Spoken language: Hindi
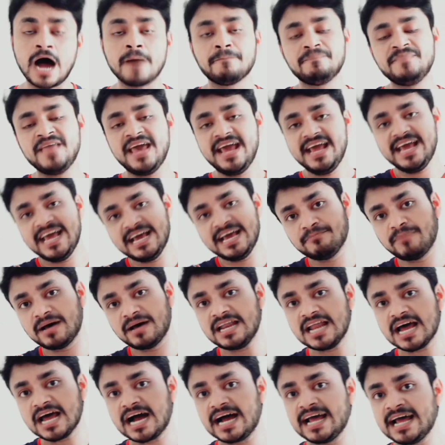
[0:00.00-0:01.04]
आपने एक बार
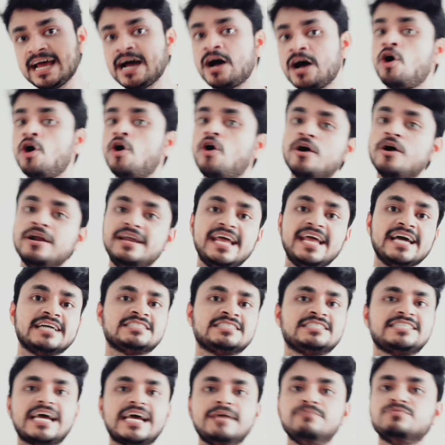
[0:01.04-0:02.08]
लगाया और
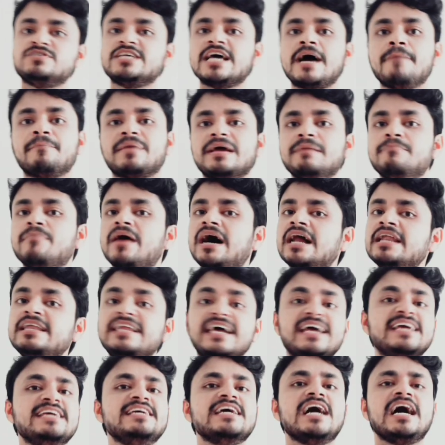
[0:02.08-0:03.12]
नेक्स्ट टाइम से आपके बाल
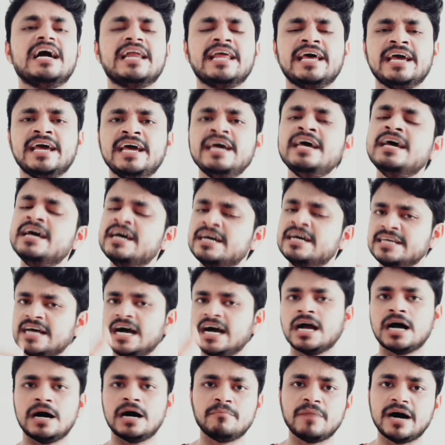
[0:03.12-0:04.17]
नहीं आ रहे हैं या
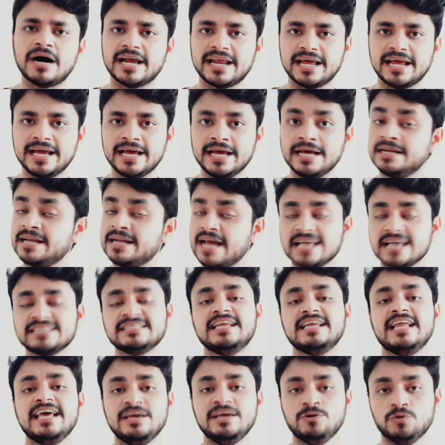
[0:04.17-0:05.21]
कम आ रहे हैं
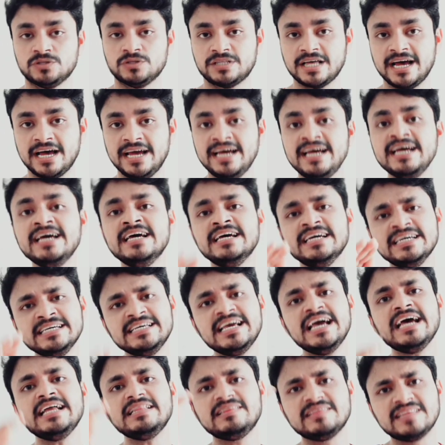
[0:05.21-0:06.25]
ऐसा नहीं होता है
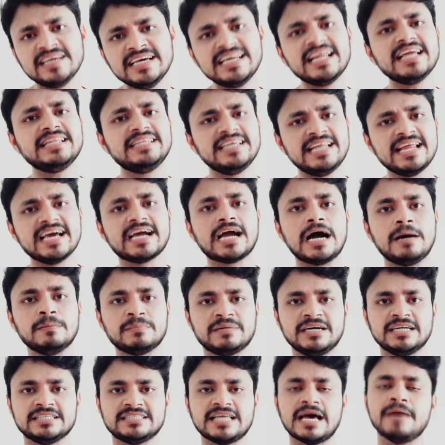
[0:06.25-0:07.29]
ये धीरे धीरे काम
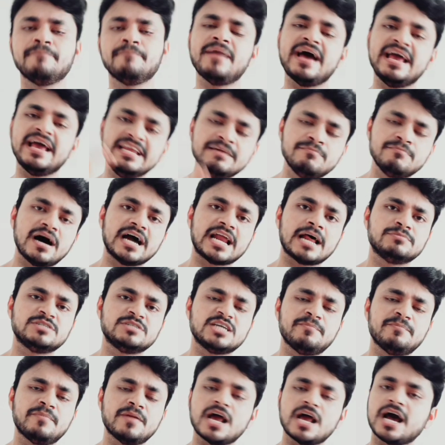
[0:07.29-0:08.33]
करता है पहली बार आप
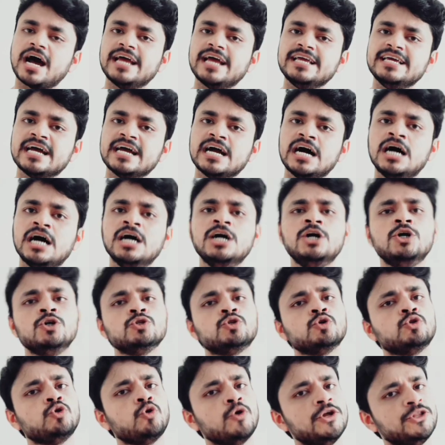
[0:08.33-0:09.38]
जब लगाइएगा
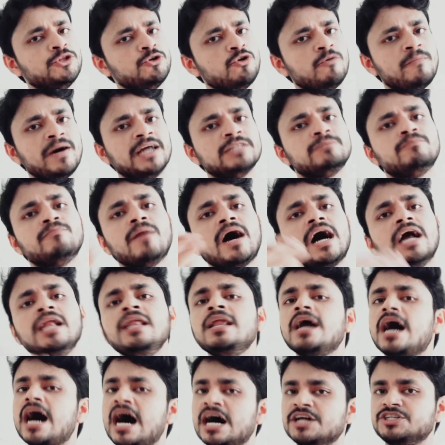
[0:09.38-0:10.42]
तो थोड़े दिनों बाद बाल
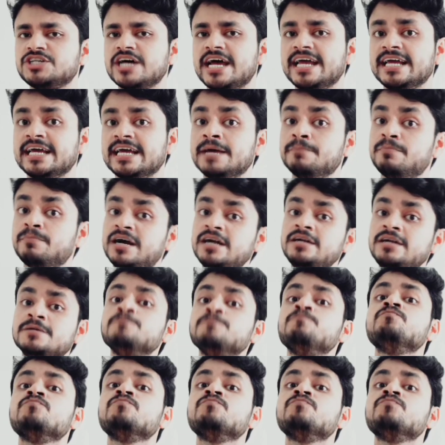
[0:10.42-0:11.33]
आ जाएंगे बट